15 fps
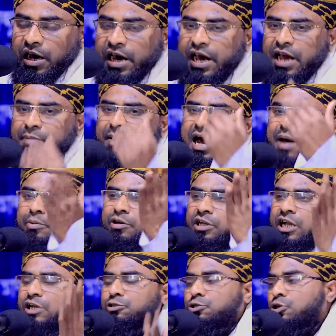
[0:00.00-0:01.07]
হ্যাঁ মা
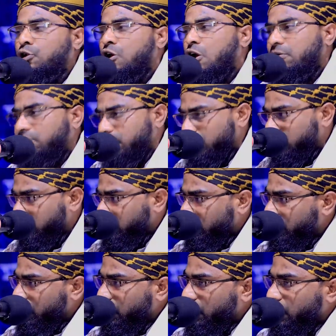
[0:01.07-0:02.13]
বোনেরা শোনো
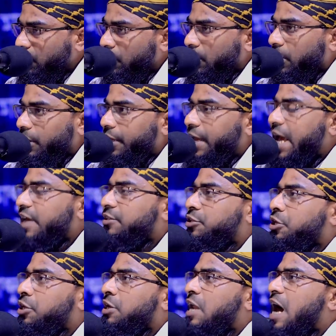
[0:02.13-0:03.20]

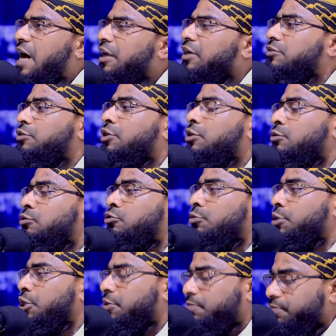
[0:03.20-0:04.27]
একদিন না আরেকদিন
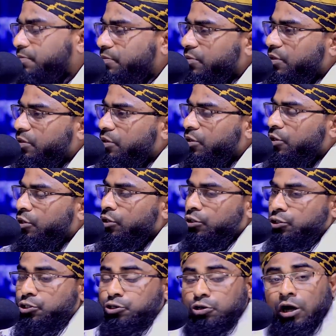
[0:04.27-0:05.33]
তুমি
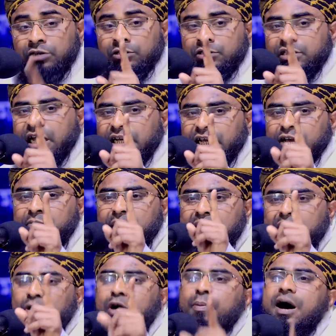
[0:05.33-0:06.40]
সন্তানের মা
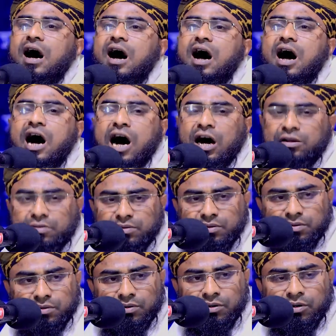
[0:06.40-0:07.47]
হবা
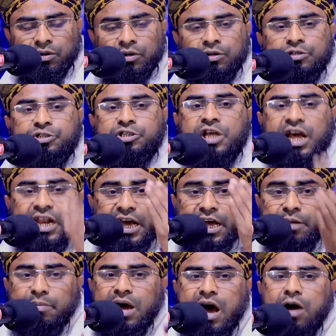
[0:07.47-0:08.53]
ছেলের
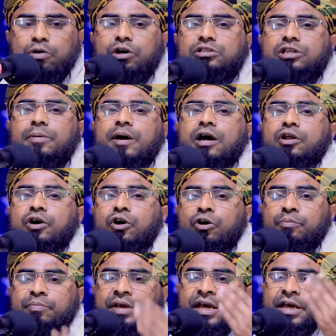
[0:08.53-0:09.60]
মা হতে পারো
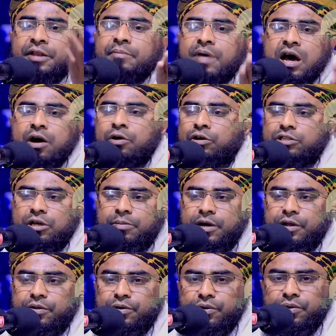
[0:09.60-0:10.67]
মেয়ের মা হতে
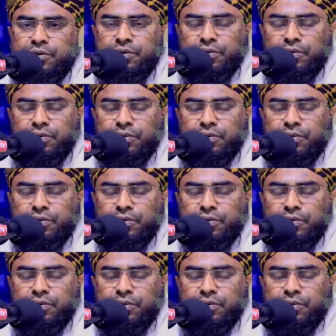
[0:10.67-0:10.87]
পারো